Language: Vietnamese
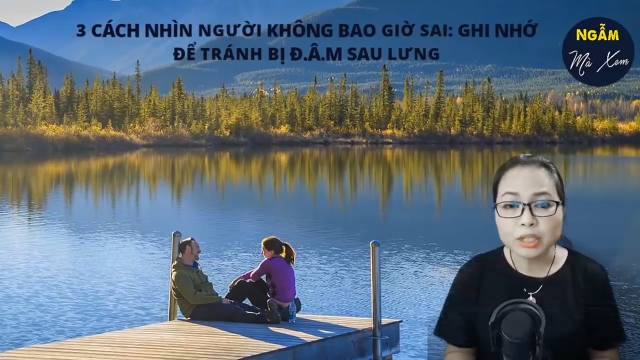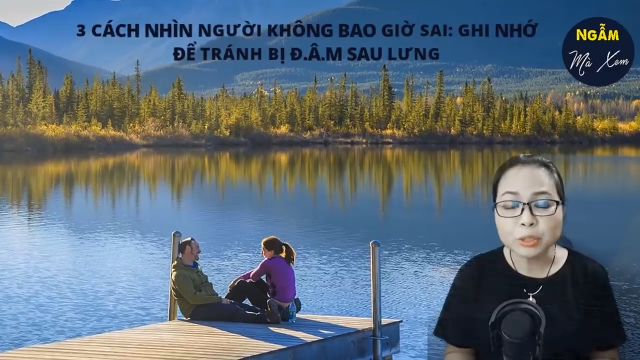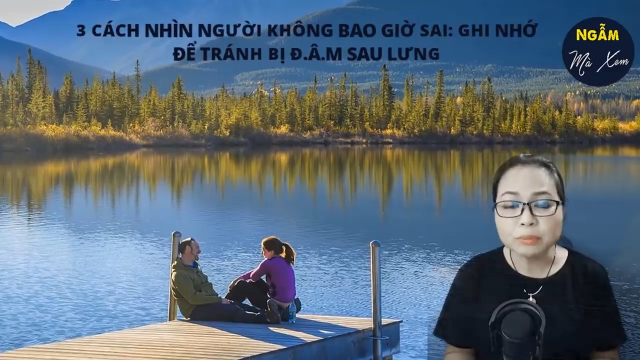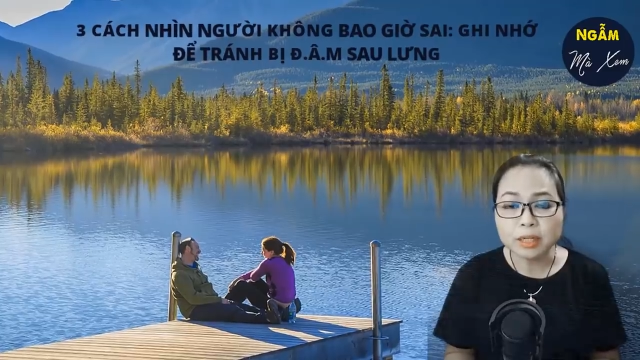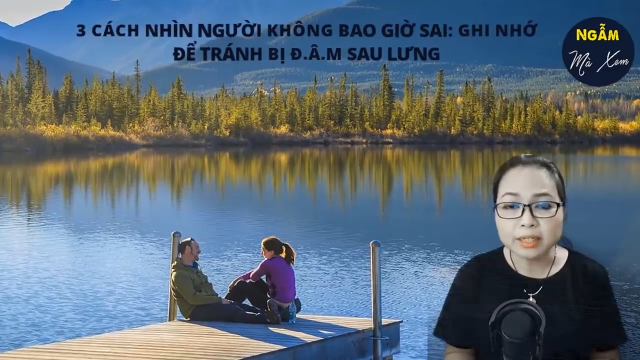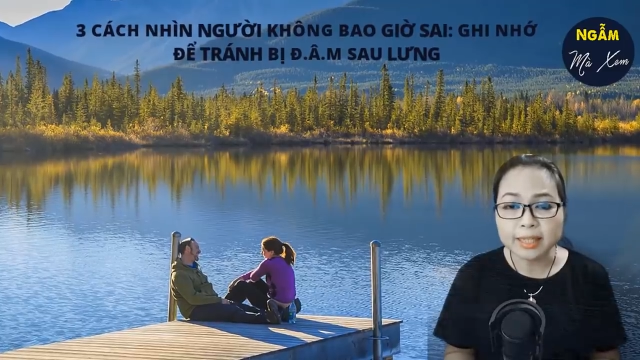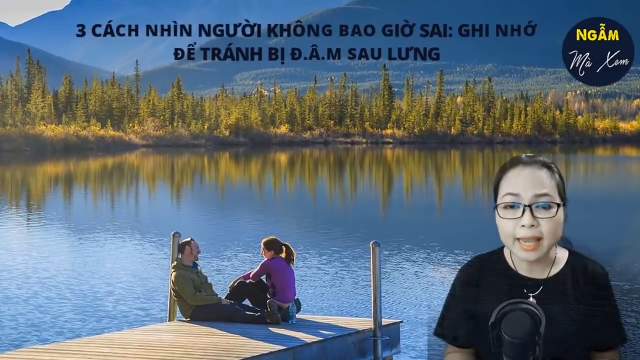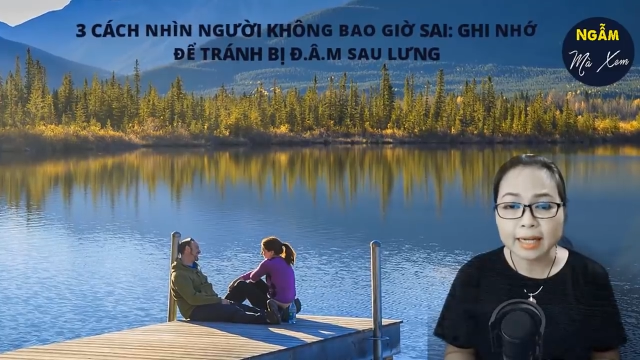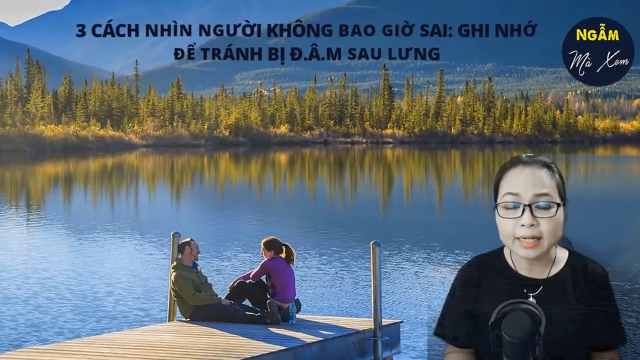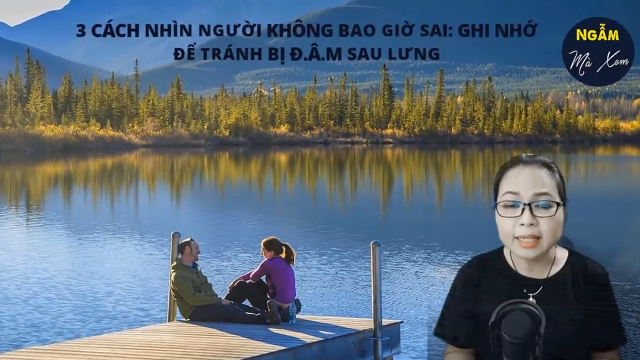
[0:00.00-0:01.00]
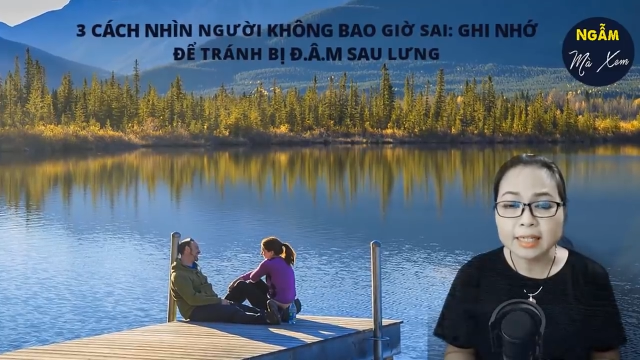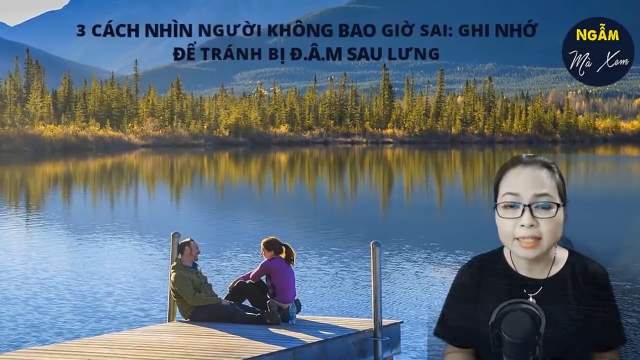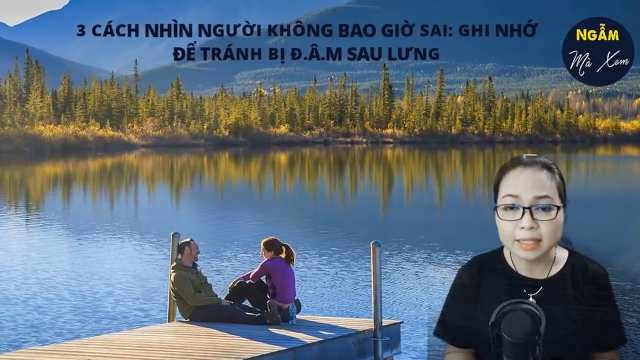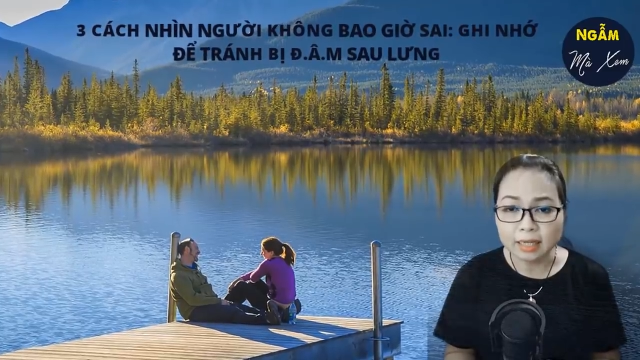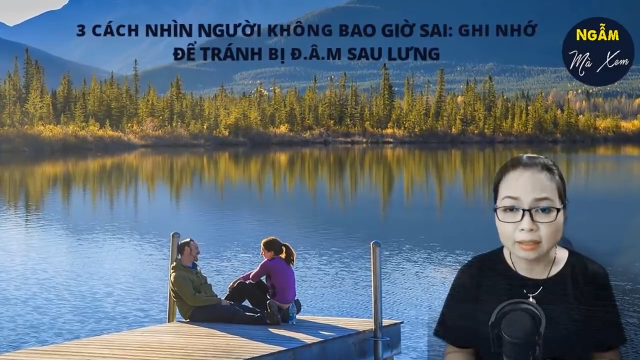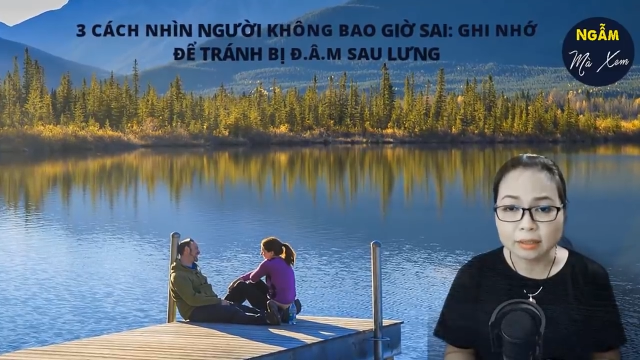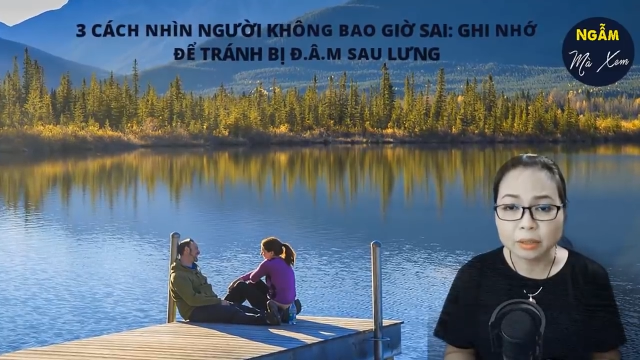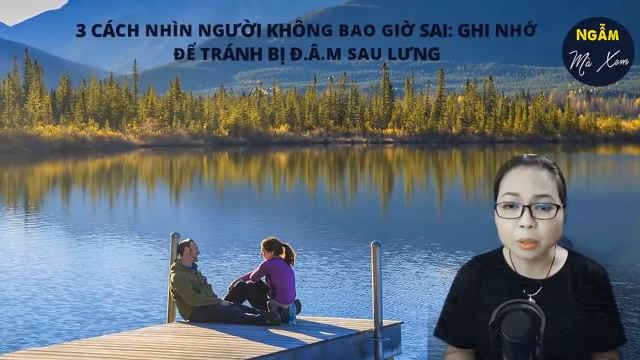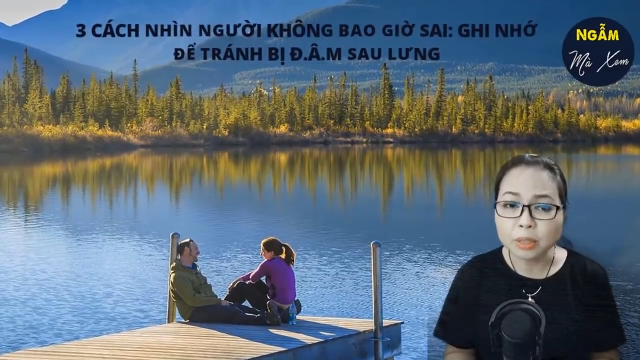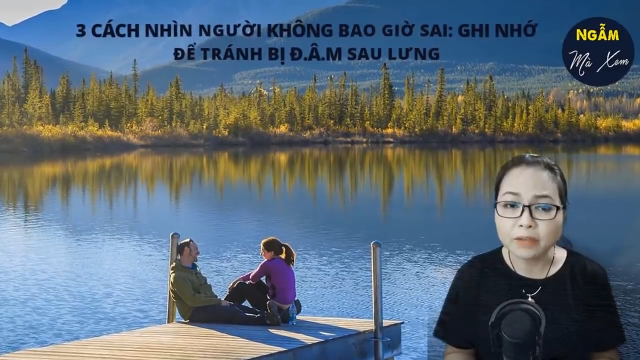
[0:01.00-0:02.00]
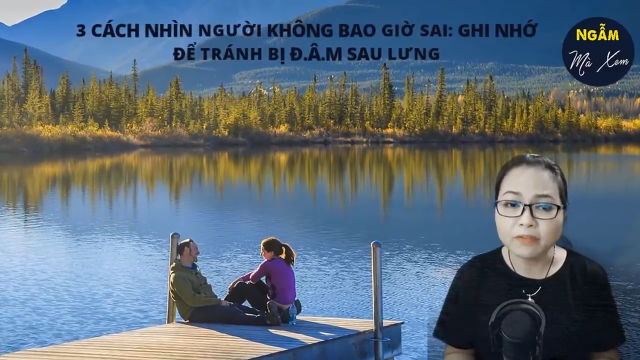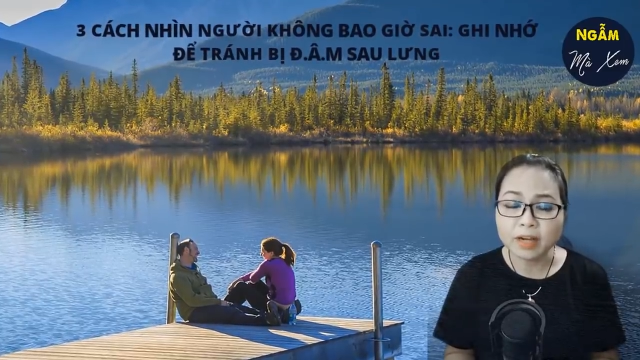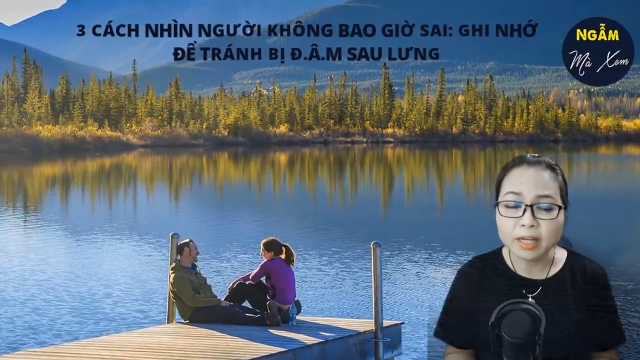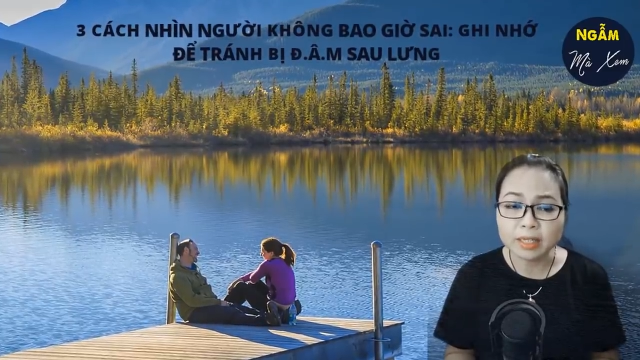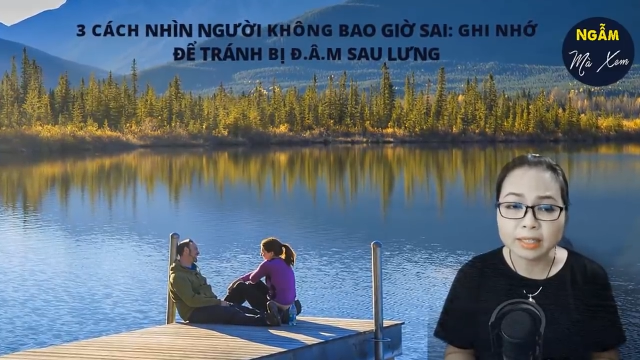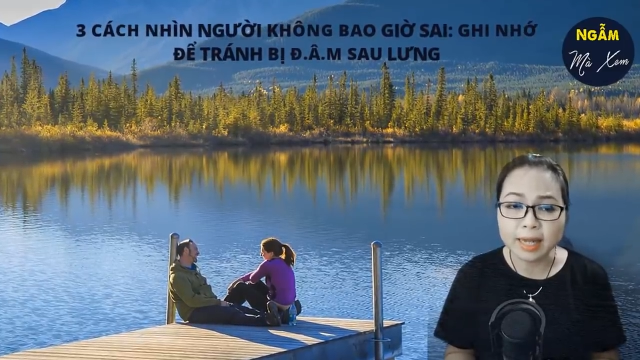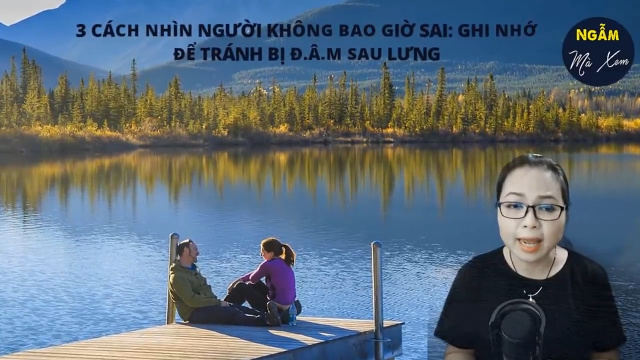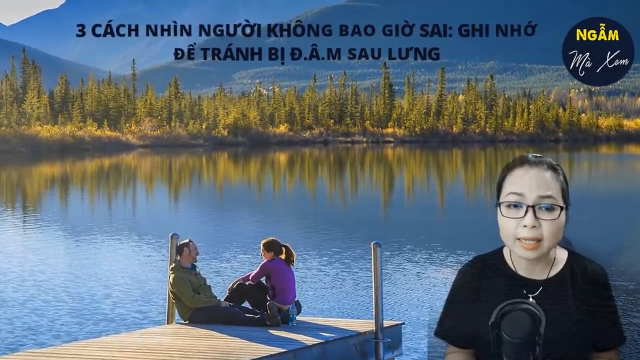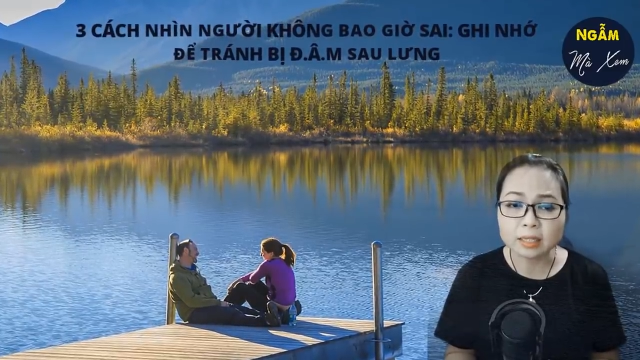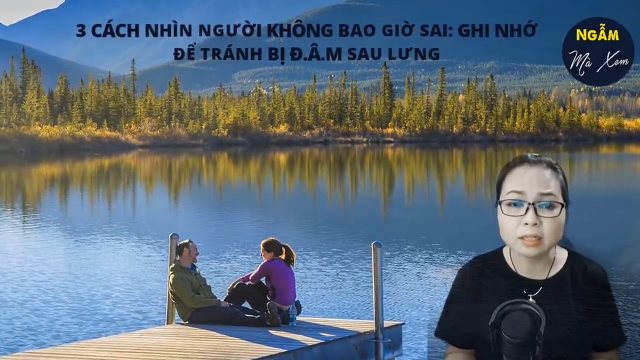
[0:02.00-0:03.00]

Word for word: dùng thời gian để nhìn nhận có thể phát hiện ra